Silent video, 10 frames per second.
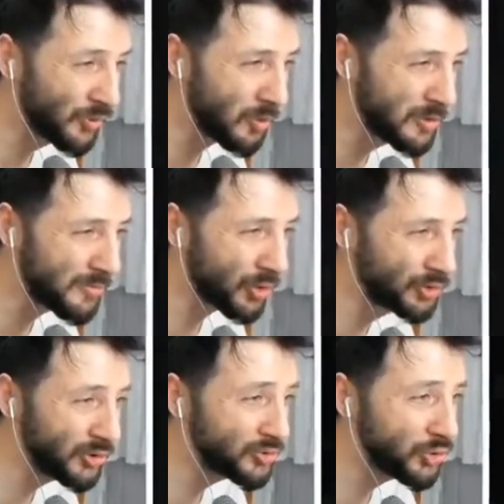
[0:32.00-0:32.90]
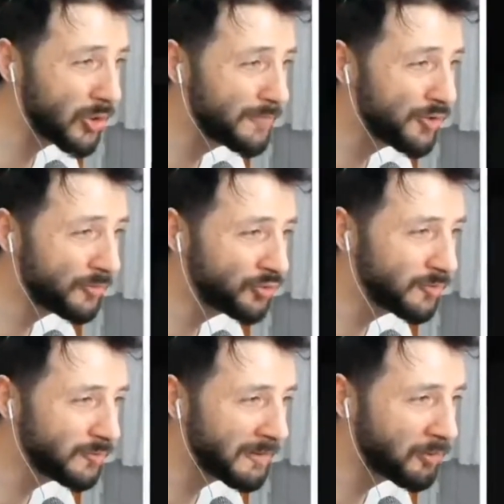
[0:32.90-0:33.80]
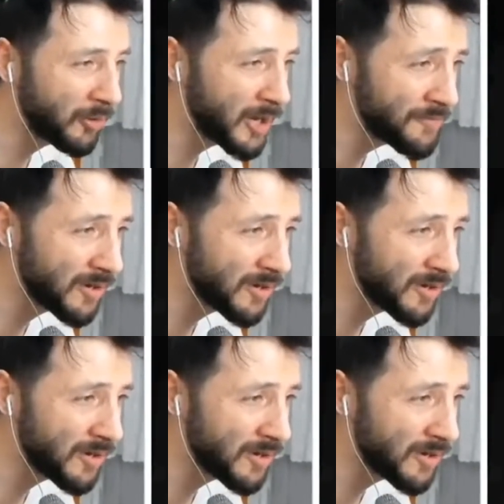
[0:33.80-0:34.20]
oğlum odun çöl biyomunda bulmak kolay